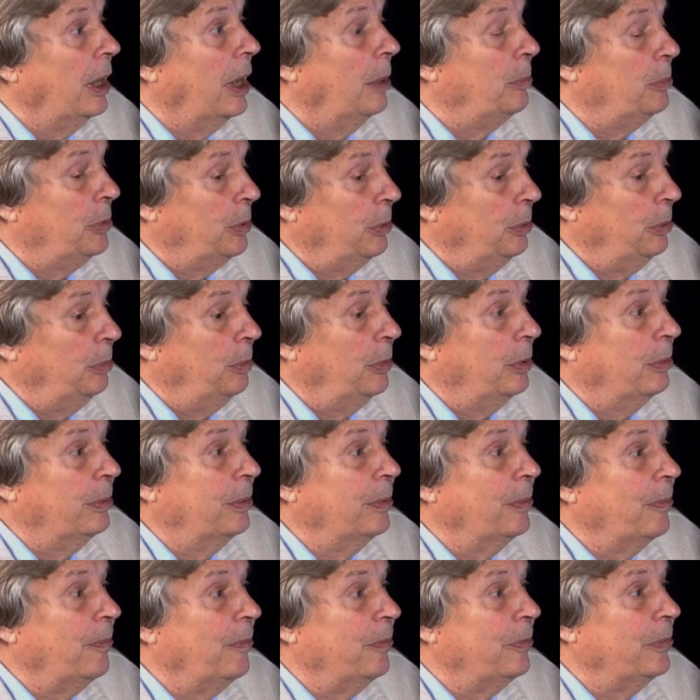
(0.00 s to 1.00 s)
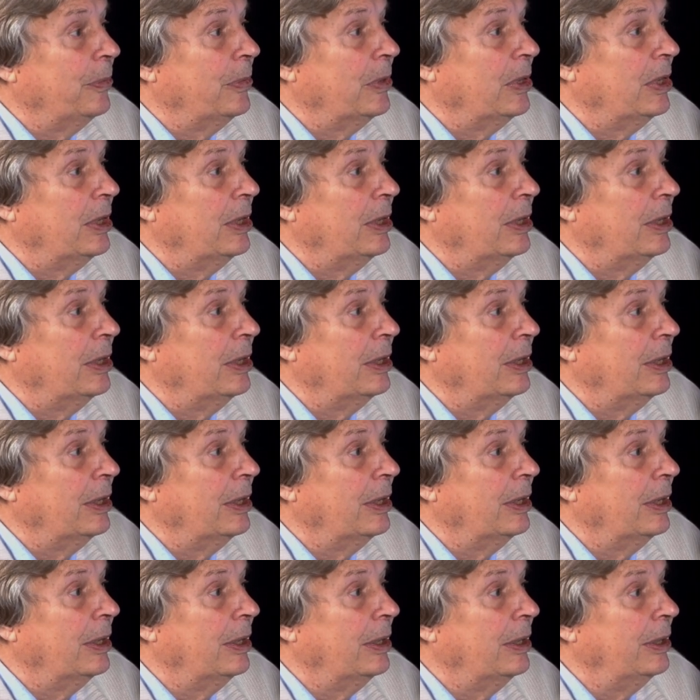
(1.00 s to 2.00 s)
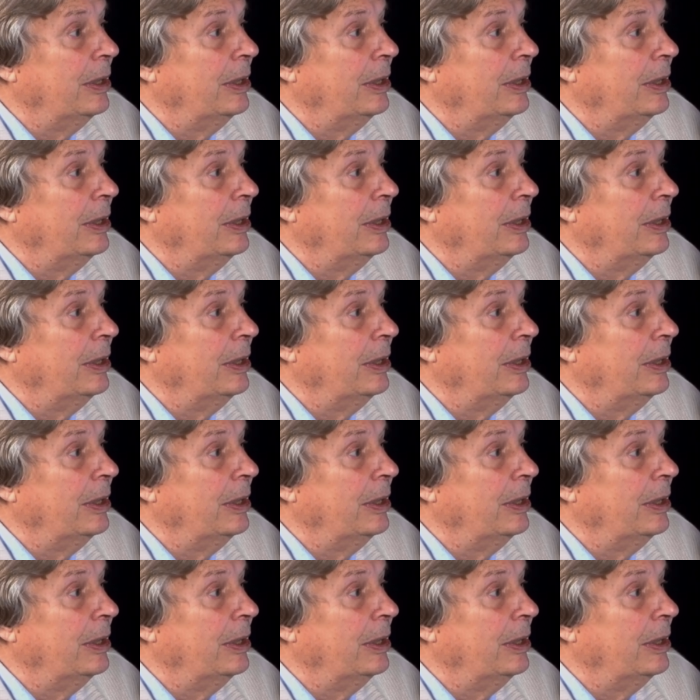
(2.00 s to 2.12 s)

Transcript: Absolument. Mm. Ce qui est